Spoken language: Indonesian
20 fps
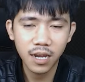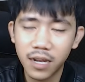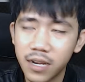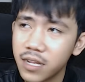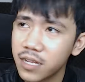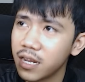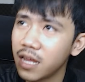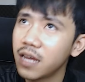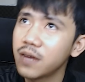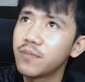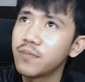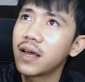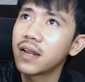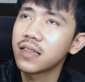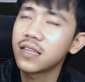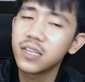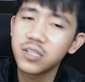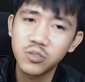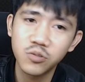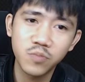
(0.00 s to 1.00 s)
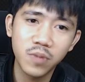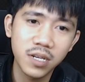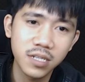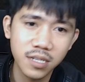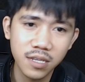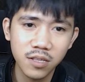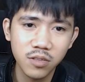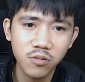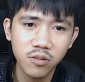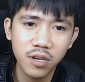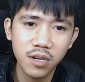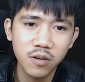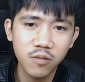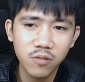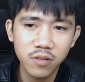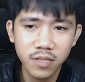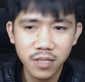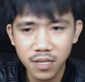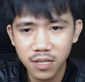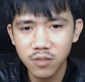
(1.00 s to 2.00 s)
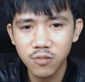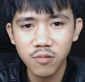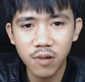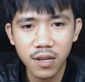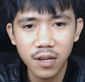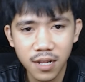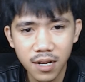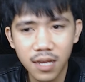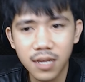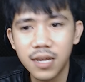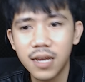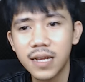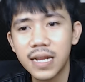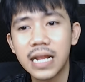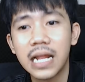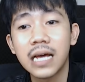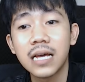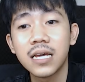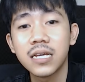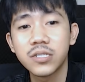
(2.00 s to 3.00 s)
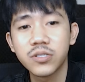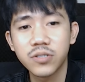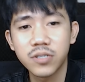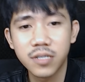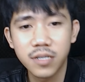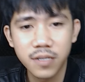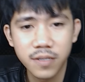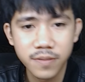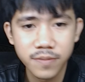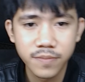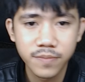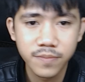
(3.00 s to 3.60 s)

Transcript: Karina Martis tuh biasanya tuh yang ultinya tuh ada lagi ada lagi coy